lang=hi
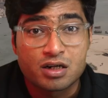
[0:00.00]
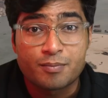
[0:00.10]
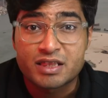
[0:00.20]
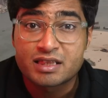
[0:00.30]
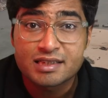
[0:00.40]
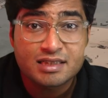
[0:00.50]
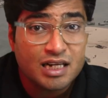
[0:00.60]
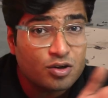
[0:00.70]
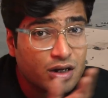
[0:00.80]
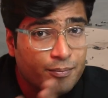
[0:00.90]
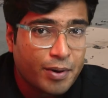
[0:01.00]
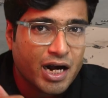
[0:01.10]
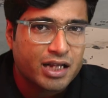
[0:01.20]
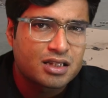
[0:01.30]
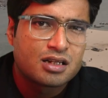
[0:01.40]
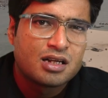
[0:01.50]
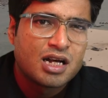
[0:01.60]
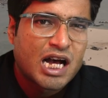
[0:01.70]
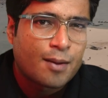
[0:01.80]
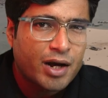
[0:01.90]
और इन 32 सालों के बाद
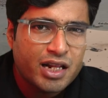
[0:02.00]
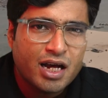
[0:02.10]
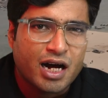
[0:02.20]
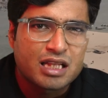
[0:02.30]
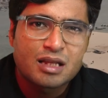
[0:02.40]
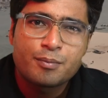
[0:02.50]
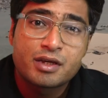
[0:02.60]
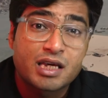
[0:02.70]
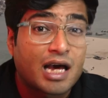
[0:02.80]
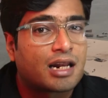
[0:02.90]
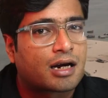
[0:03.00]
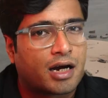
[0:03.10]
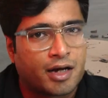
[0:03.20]
हमारे हाथ अब क्या लगा